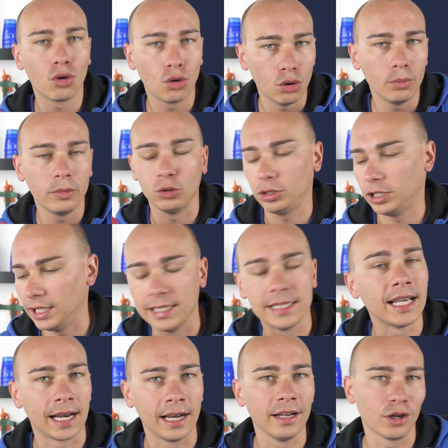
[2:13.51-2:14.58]
come
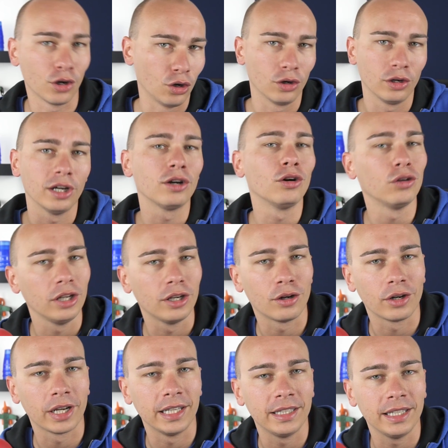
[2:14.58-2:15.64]
utilizzare il Kong con i
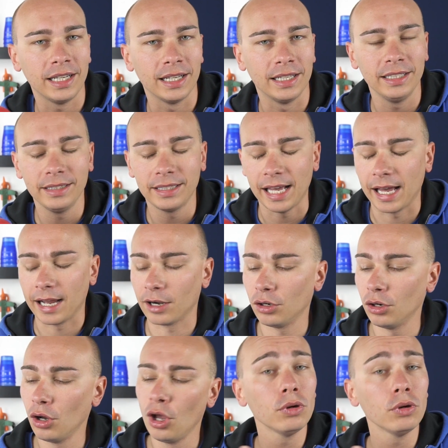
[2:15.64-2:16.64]
crocchettini all'interno,